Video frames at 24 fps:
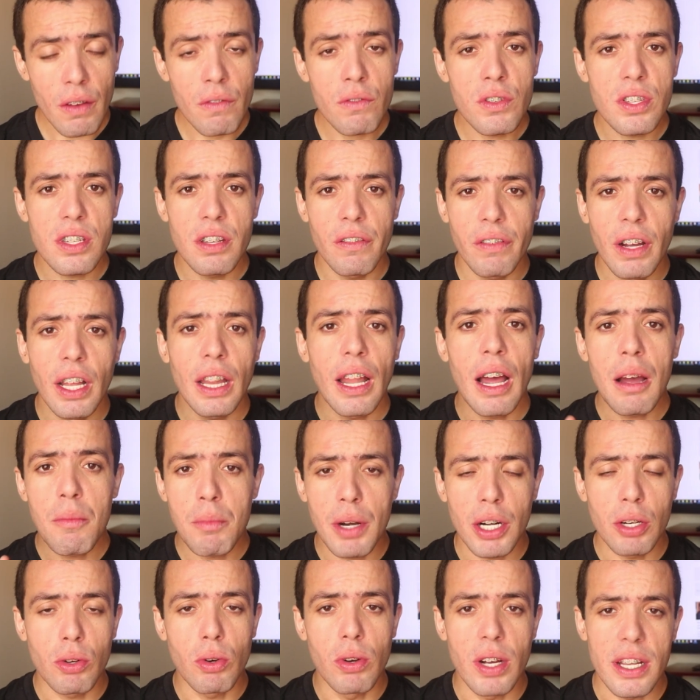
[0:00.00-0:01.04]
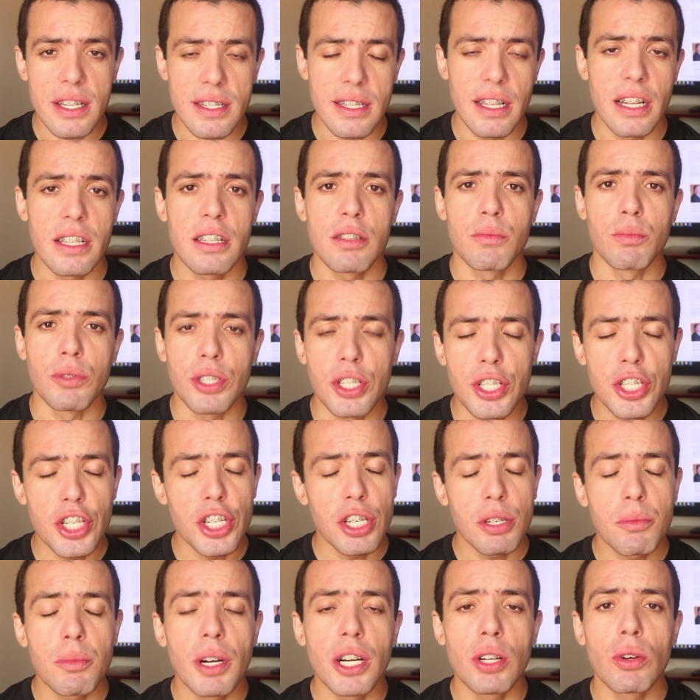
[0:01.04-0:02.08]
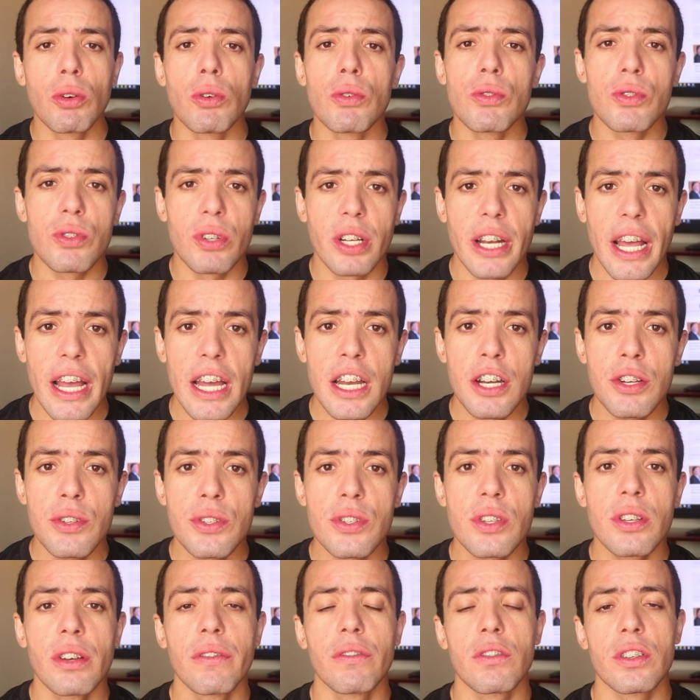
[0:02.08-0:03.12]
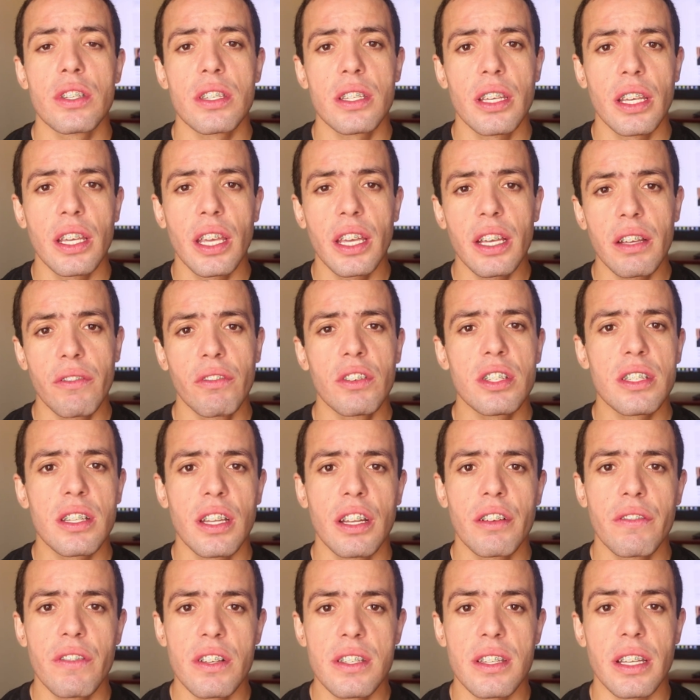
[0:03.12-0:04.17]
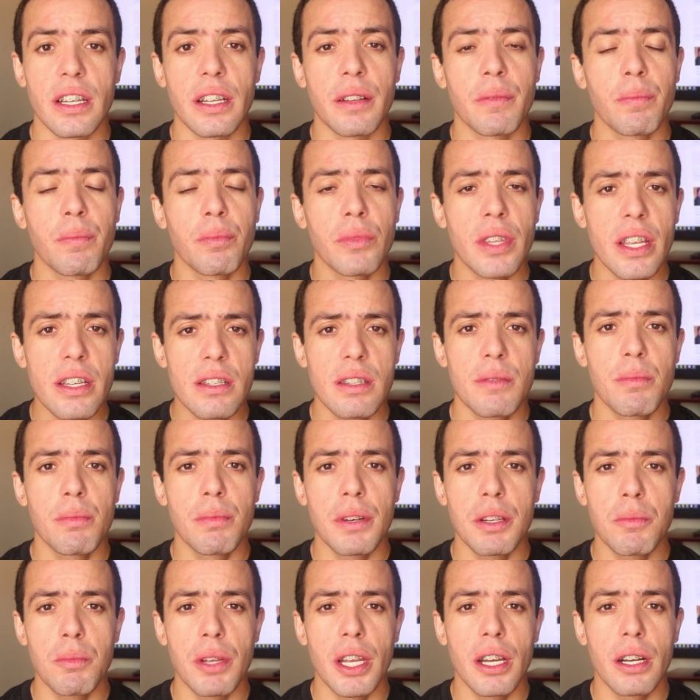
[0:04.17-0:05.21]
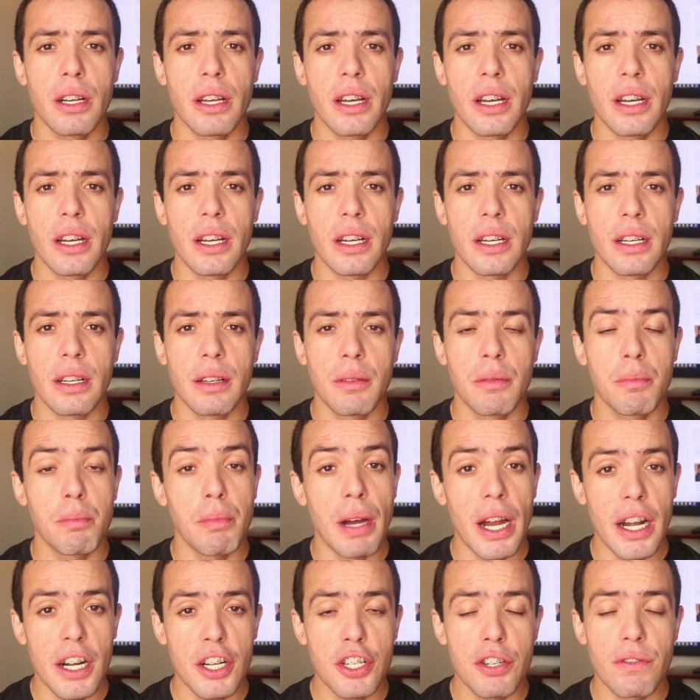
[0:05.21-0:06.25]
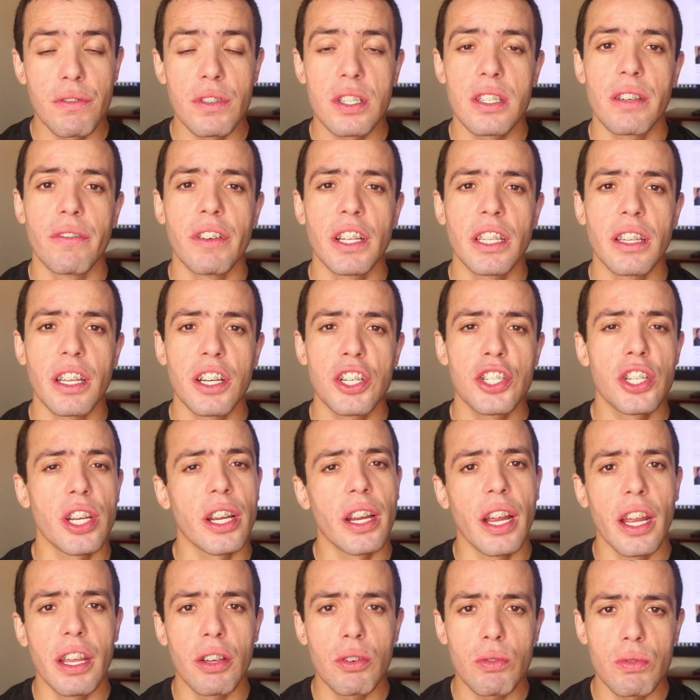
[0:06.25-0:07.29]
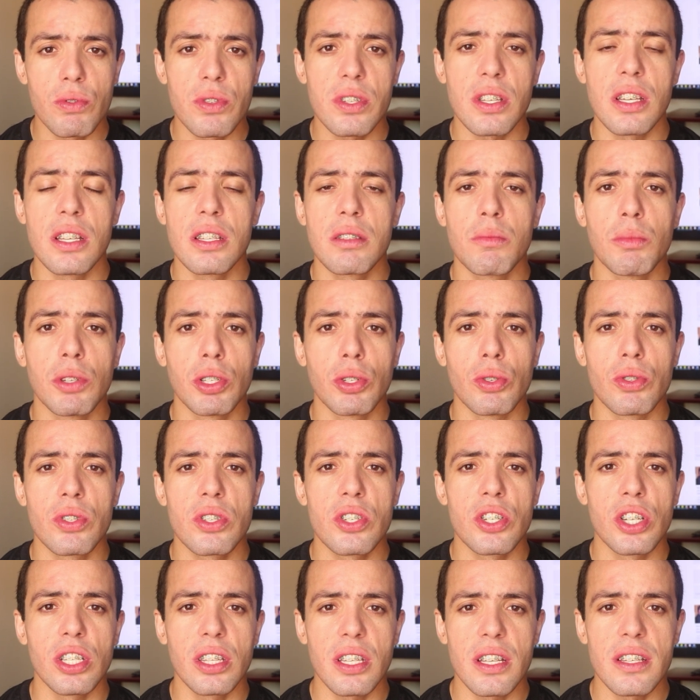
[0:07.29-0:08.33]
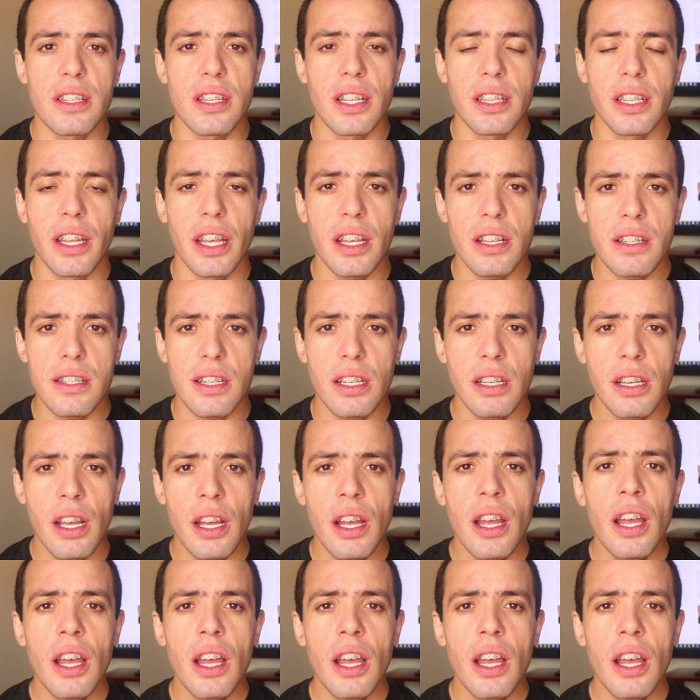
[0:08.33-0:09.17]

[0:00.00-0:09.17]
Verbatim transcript: você vai lá, marcou as datas bonitinho, marcou os horários. Você, o que, que você tem que fazer? Nessa primeira parte, você vai ter que chegar aí com os 15 minutos de antecedência.